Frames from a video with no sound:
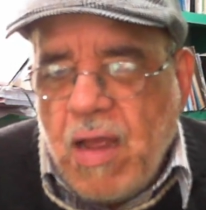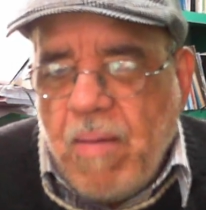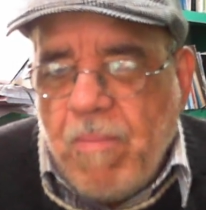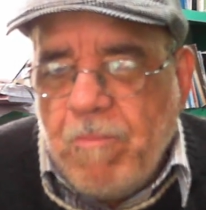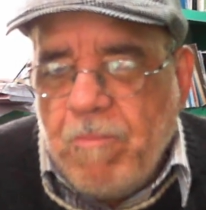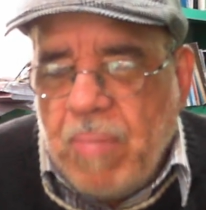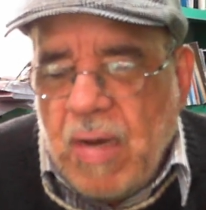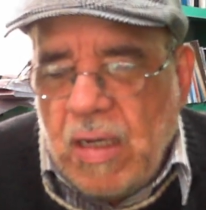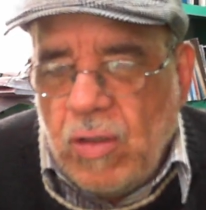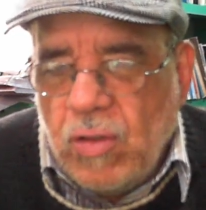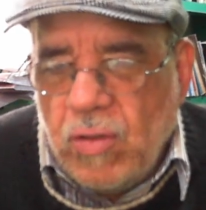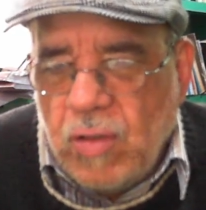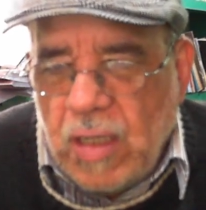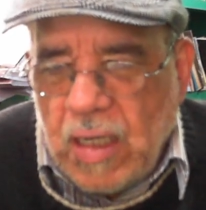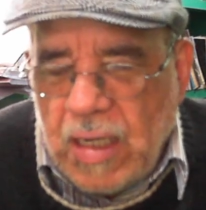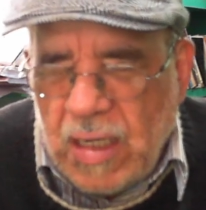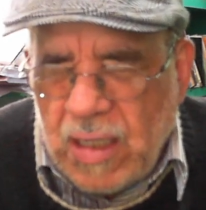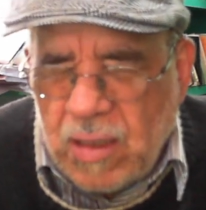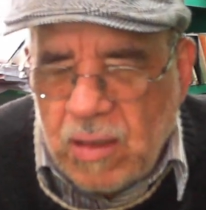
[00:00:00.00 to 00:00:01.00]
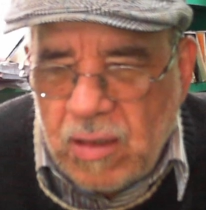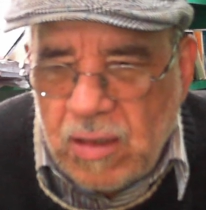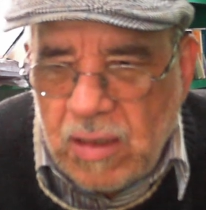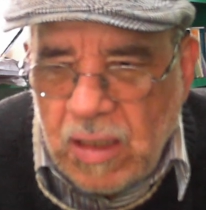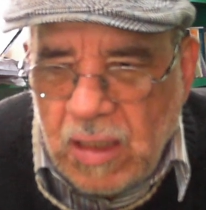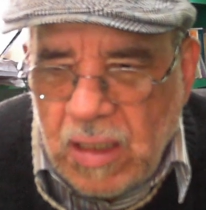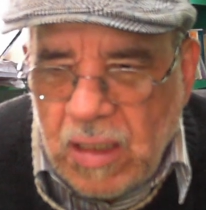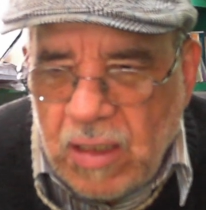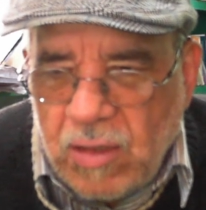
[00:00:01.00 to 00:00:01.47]
valorar
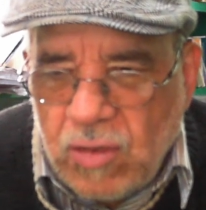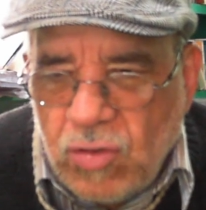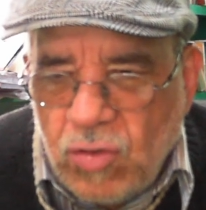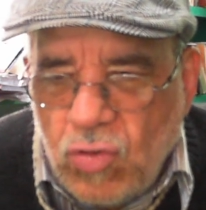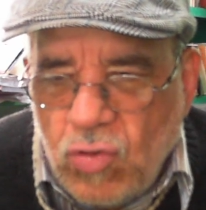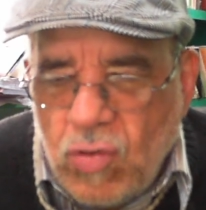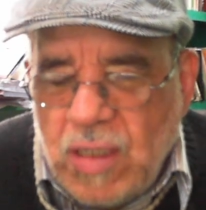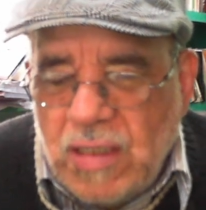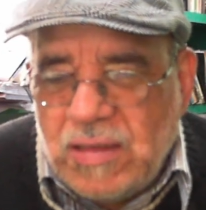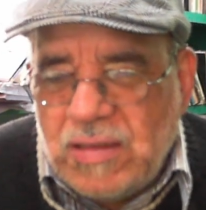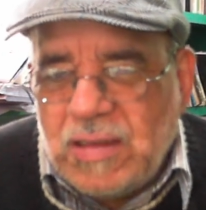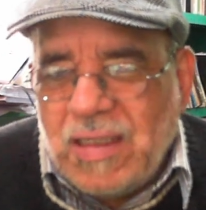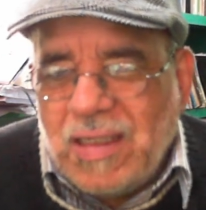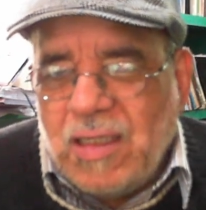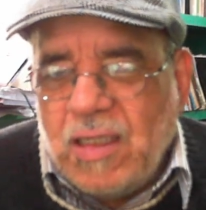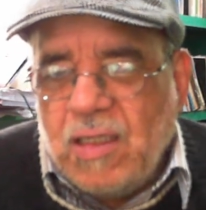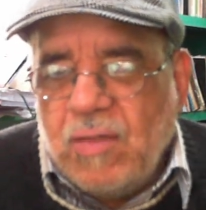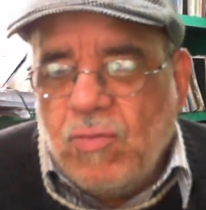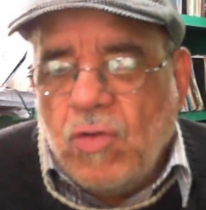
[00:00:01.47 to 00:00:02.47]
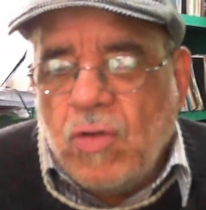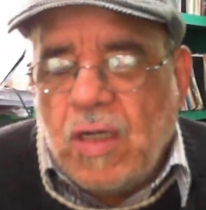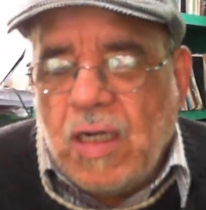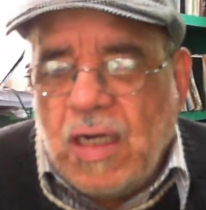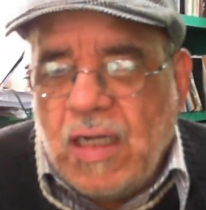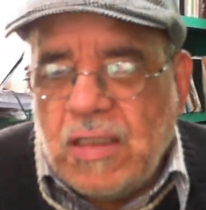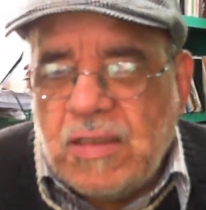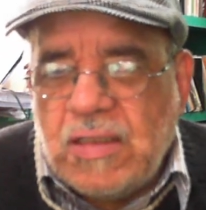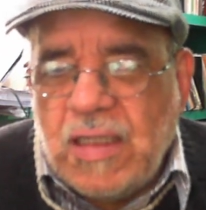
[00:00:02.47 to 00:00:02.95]
nuestra
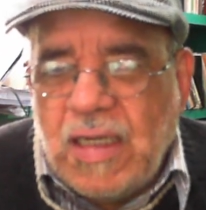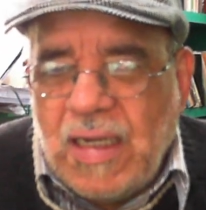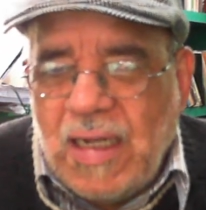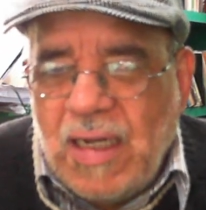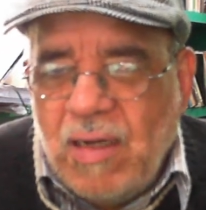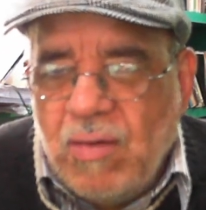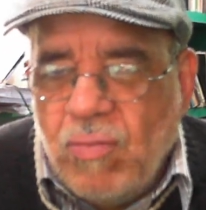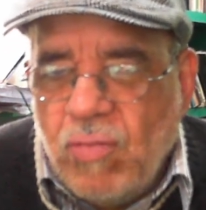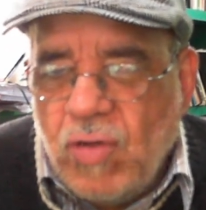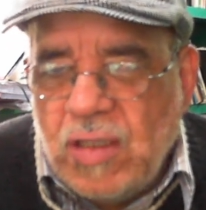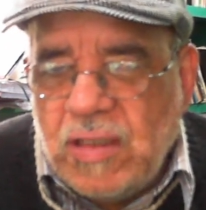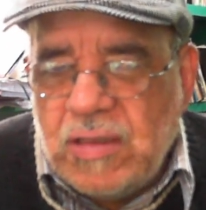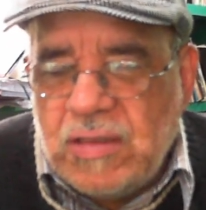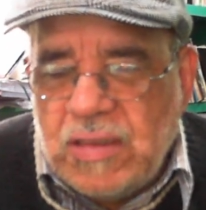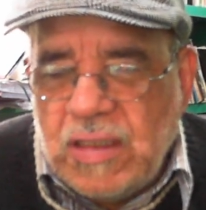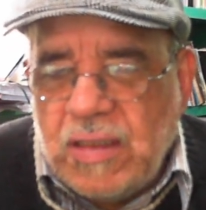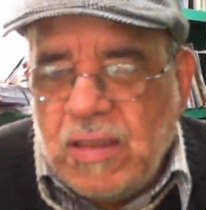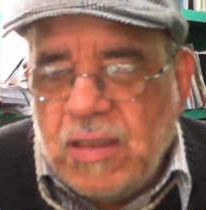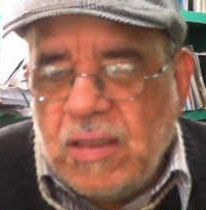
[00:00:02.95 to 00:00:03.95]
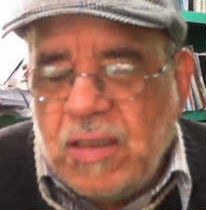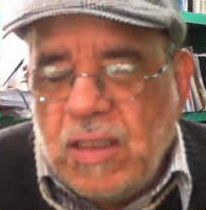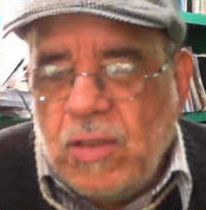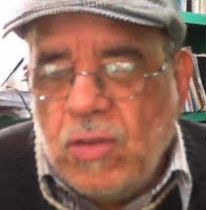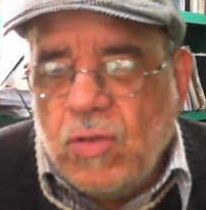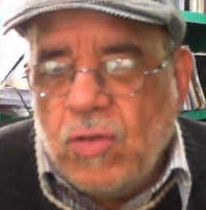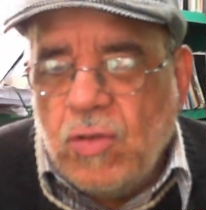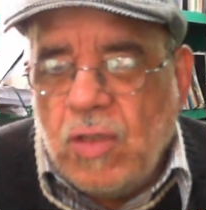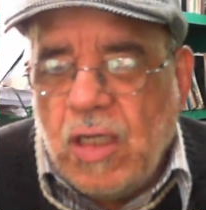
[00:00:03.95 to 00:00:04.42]
democracia en el buen
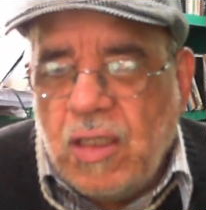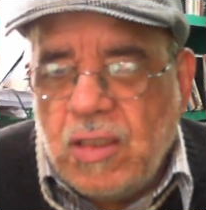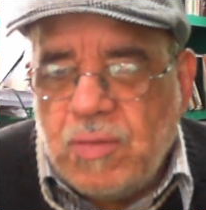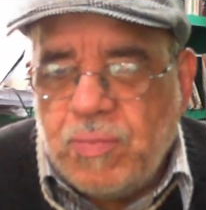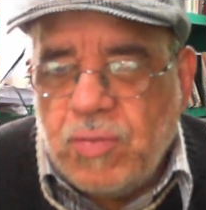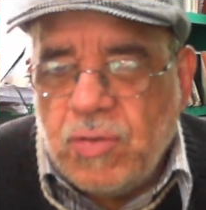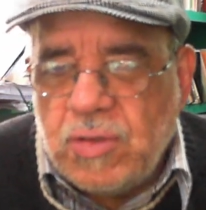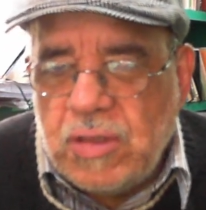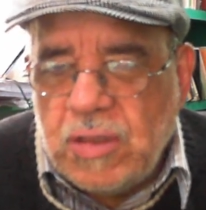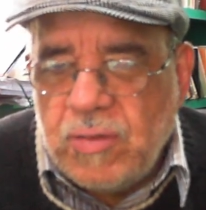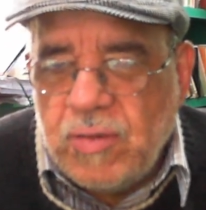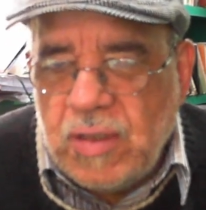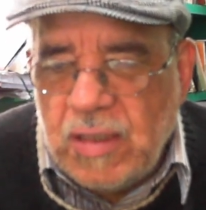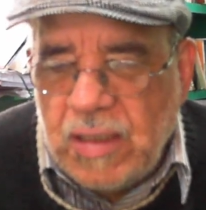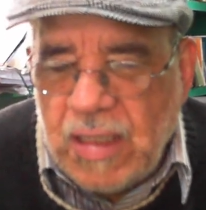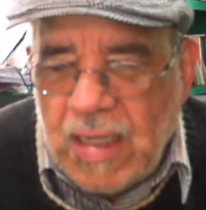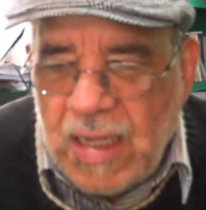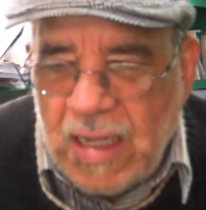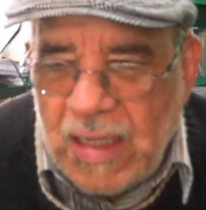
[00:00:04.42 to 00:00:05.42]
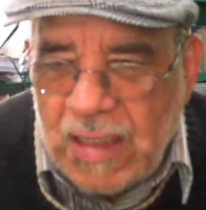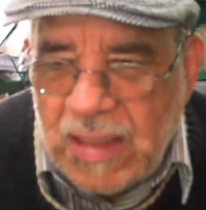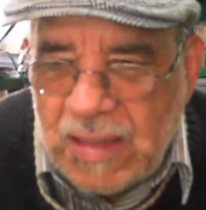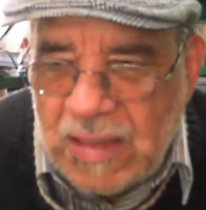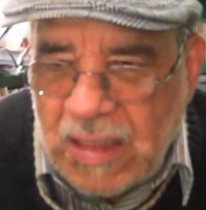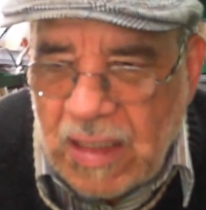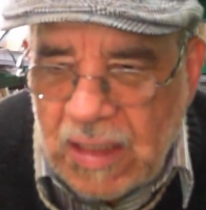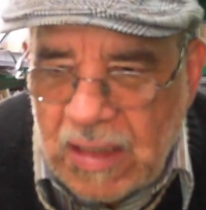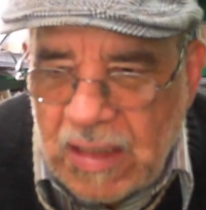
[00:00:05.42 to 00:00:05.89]
sentido, las
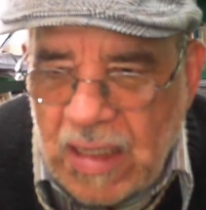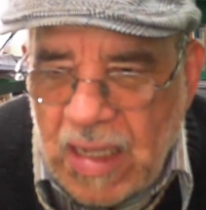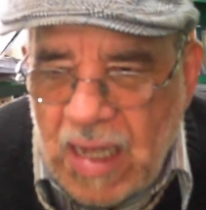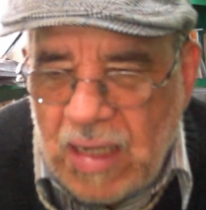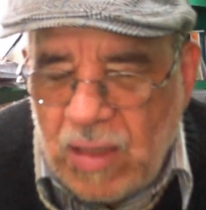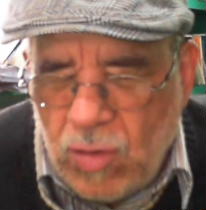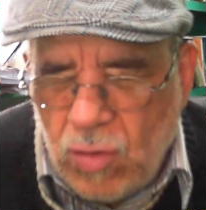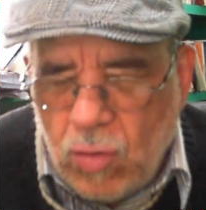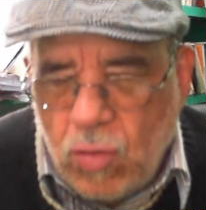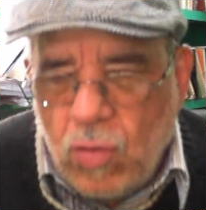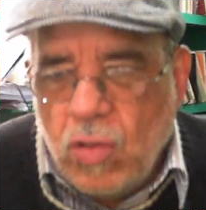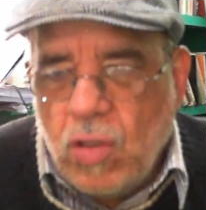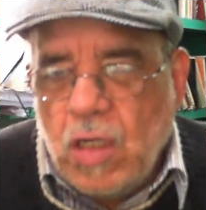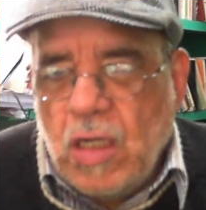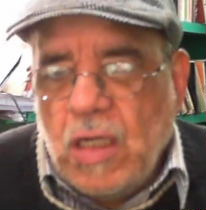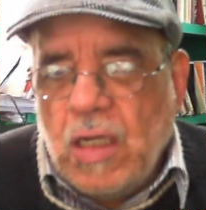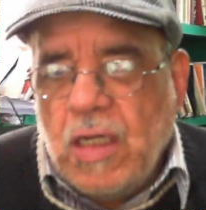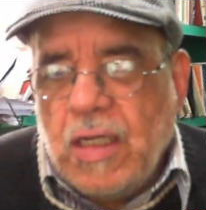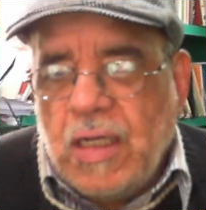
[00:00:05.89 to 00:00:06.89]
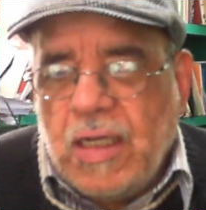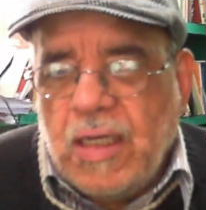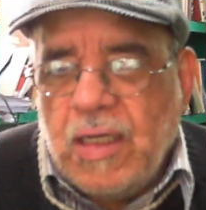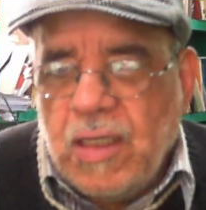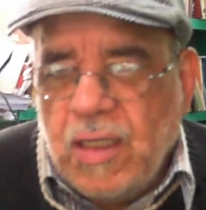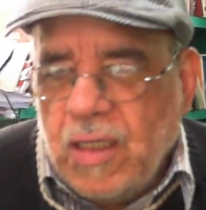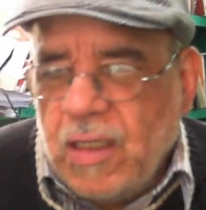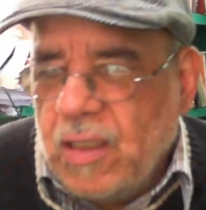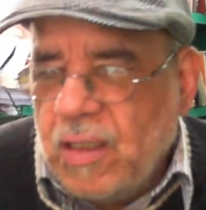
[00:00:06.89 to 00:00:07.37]
posibilidades de diálogo
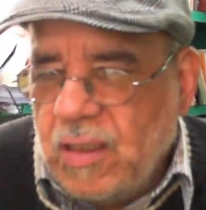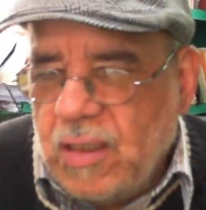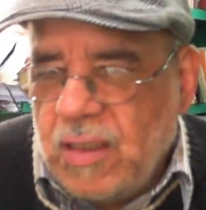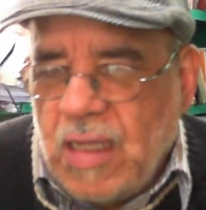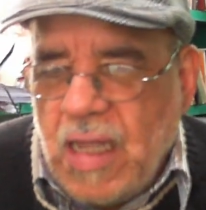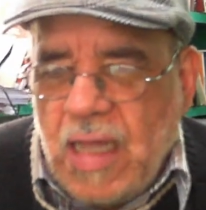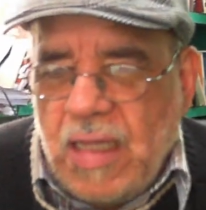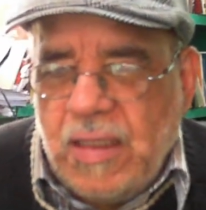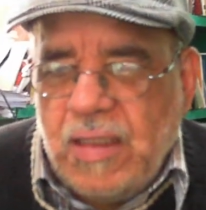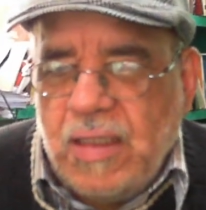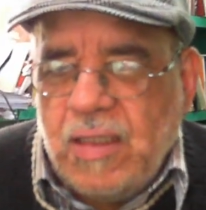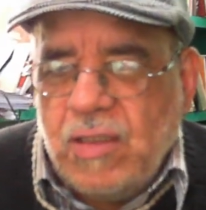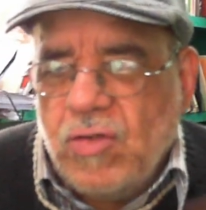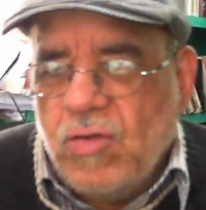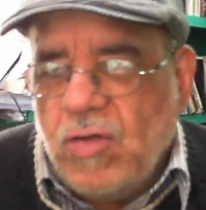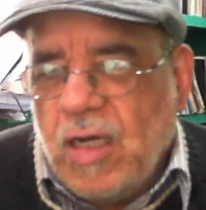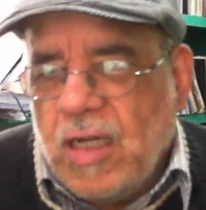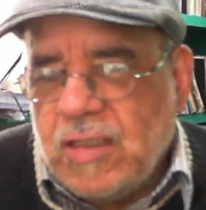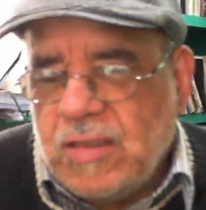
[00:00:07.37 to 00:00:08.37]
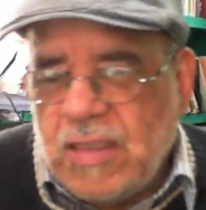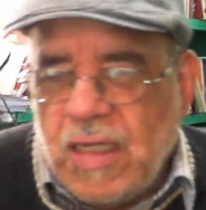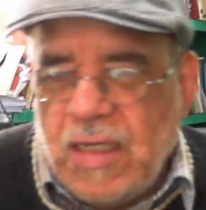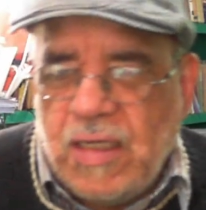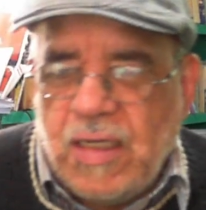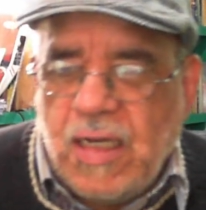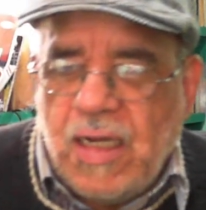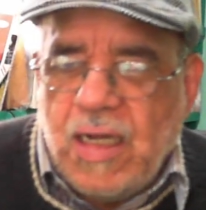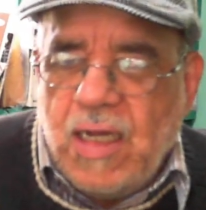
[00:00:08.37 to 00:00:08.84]
que nadie nos las ha
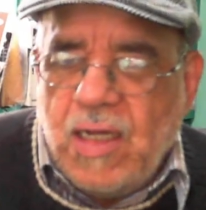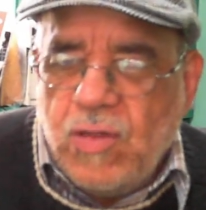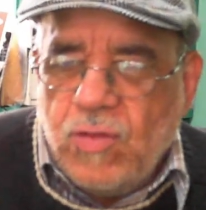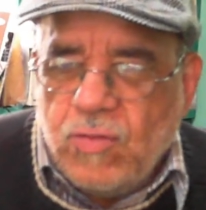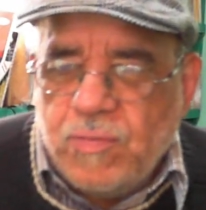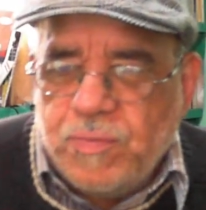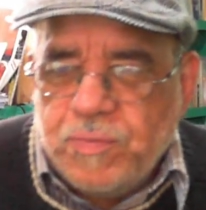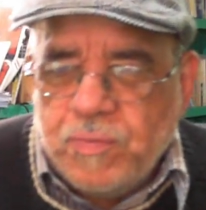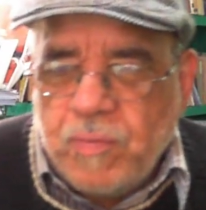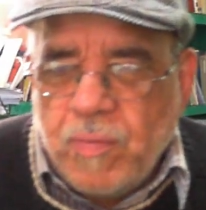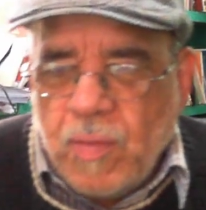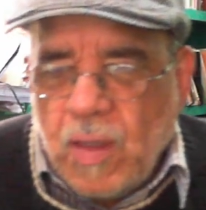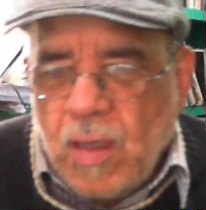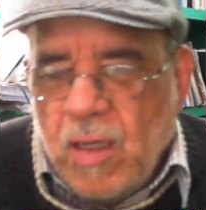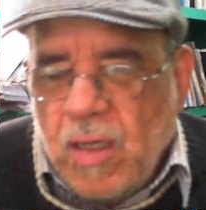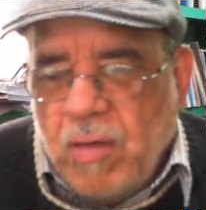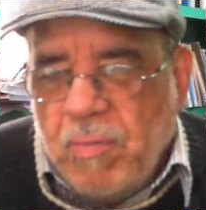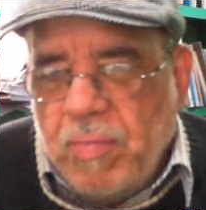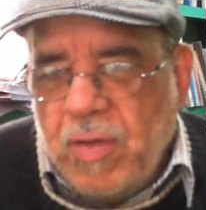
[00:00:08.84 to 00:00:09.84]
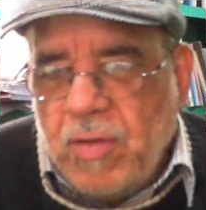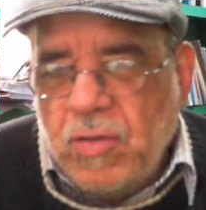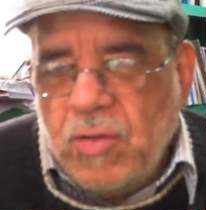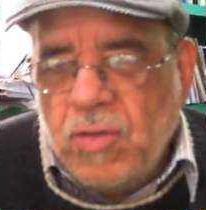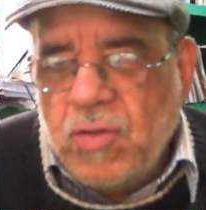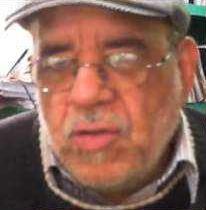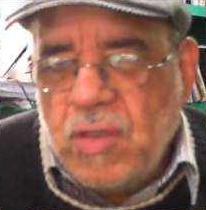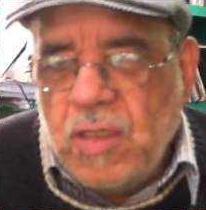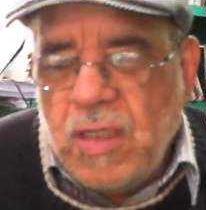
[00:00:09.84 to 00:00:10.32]
negado pero
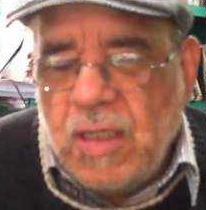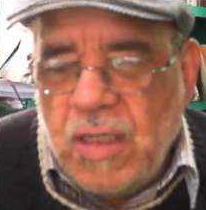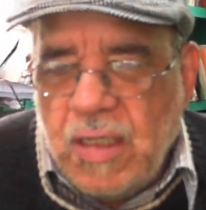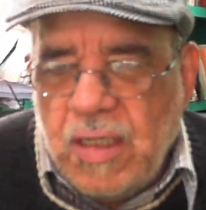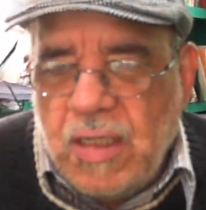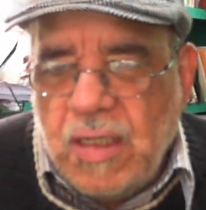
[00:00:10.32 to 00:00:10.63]
no el,